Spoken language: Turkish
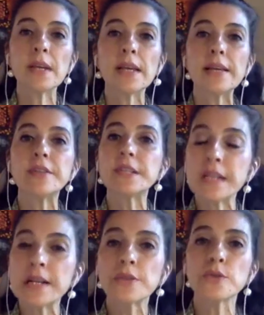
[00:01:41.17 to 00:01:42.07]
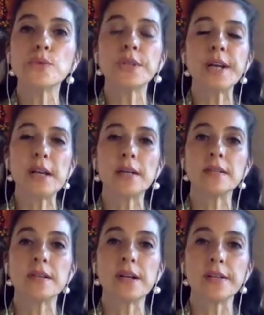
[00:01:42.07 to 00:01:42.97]
e, resilience üzerine
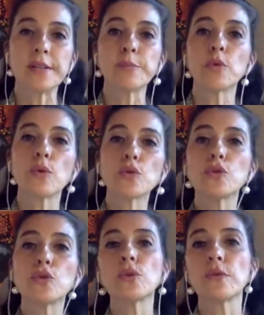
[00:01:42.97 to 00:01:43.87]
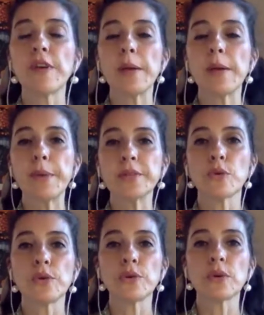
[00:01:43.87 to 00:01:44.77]
hazırladım. Koçluk ve
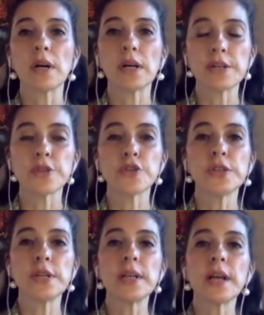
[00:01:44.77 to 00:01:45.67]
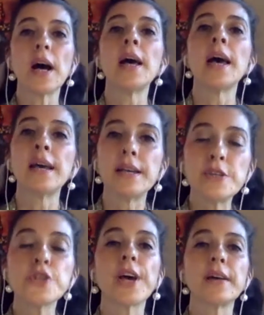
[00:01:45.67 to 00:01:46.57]
mentorluk aracılığıyla e,
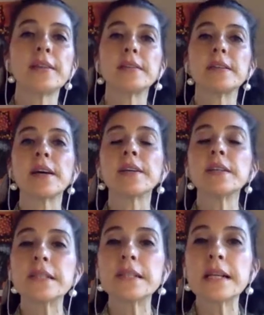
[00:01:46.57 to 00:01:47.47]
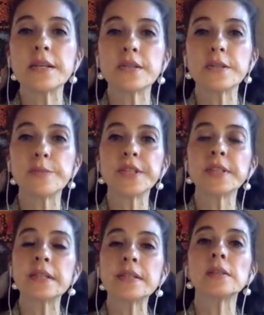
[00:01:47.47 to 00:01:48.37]
iş hayatında
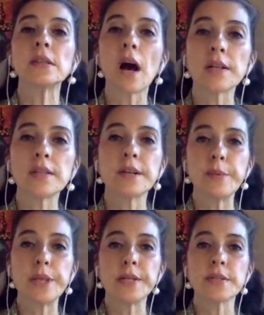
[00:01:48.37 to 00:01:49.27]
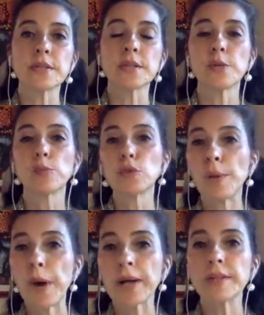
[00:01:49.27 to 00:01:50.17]
resilience'ımızı nasıl arttırabiliriz?
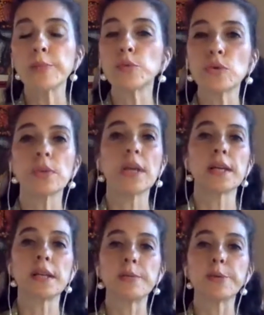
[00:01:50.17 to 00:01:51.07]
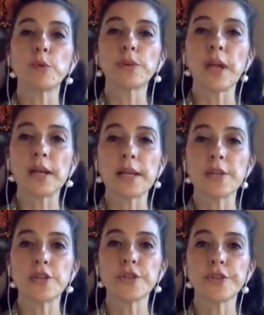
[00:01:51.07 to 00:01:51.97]
Buna baktım. Bununla ilgili bir model
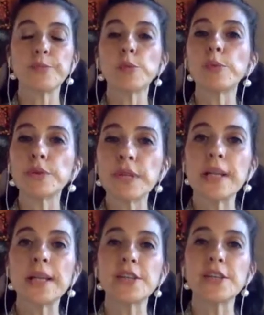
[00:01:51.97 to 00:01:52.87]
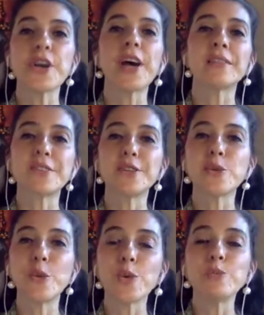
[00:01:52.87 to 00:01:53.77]
geliştirdim. Bu modeli iş hayatında
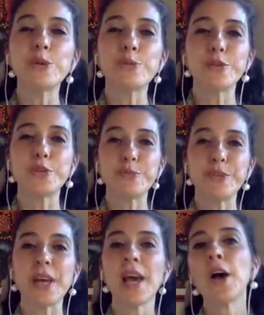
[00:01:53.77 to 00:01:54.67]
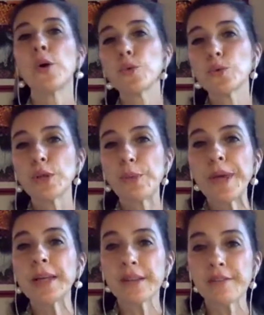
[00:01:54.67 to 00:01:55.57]
yoğun bir biçimde
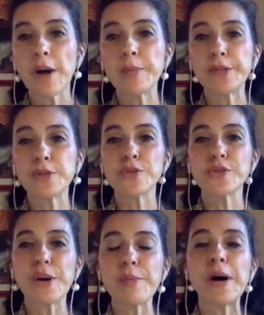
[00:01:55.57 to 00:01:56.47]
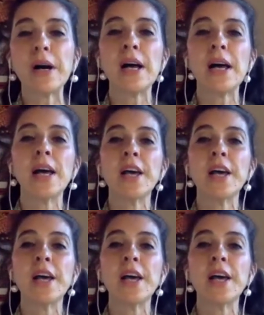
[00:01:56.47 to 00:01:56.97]
uygulamaya devam ediyoruz. Ama